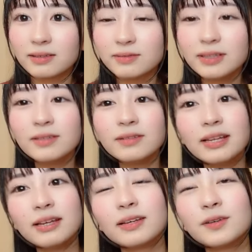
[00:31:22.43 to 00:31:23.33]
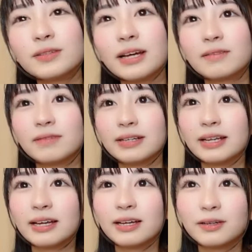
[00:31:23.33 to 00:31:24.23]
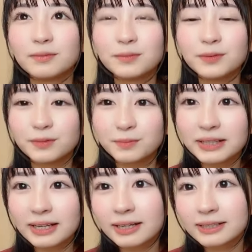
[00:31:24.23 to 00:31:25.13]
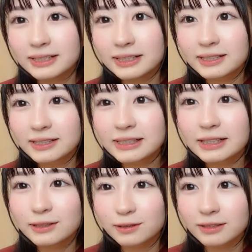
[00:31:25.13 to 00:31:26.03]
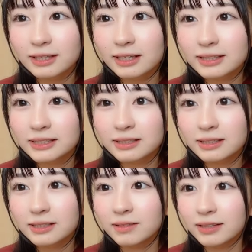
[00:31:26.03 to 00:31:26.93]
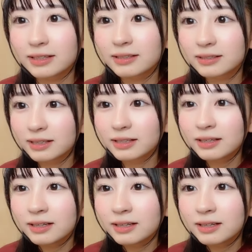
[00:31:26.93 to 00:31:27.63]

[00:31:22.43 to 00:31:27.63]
上のね兄弟はねもうみんな自立してるので実家にはいなくて